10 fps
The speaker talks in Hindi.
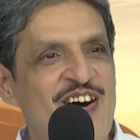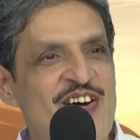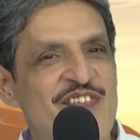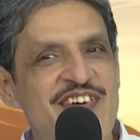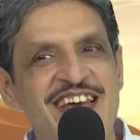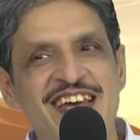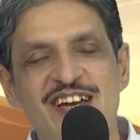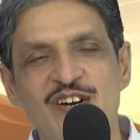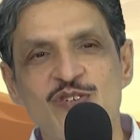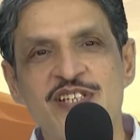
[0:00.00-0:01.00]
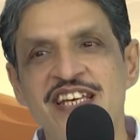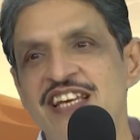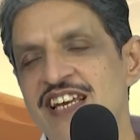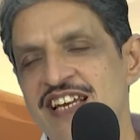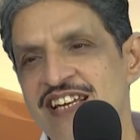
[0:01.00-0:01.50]
और वे उसी
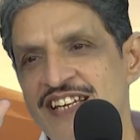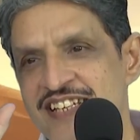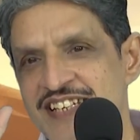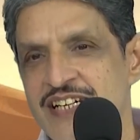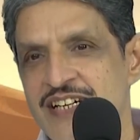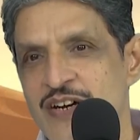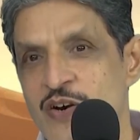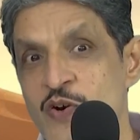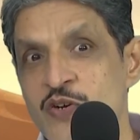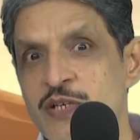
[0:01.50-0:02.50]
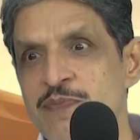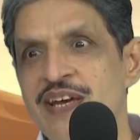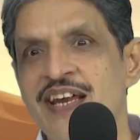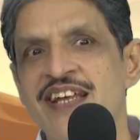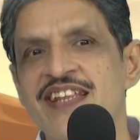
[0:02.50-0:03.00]
होश
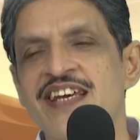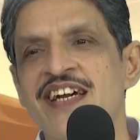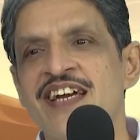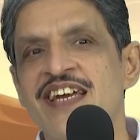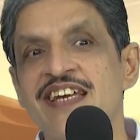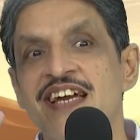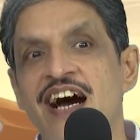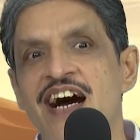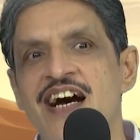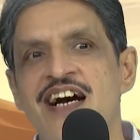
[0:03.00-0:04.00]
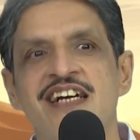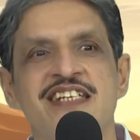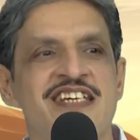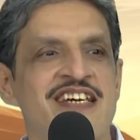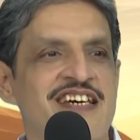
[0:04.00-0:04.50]
में रहते हैं कि
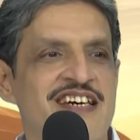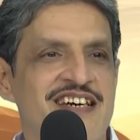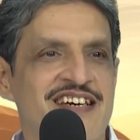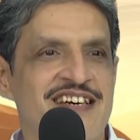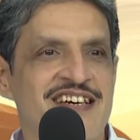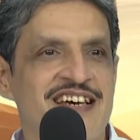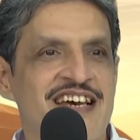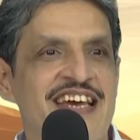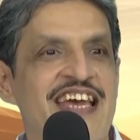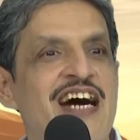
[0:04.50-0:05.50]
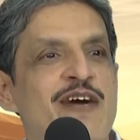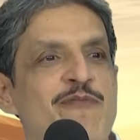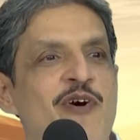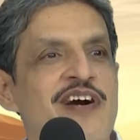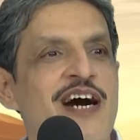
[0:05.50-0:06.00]
आज क्या
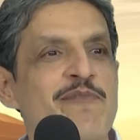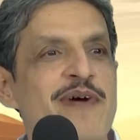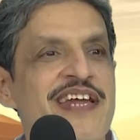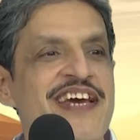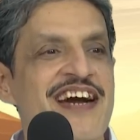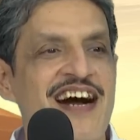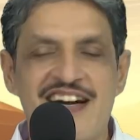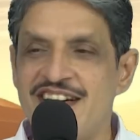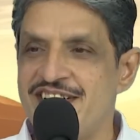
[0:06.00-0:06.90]
मौका बनेगा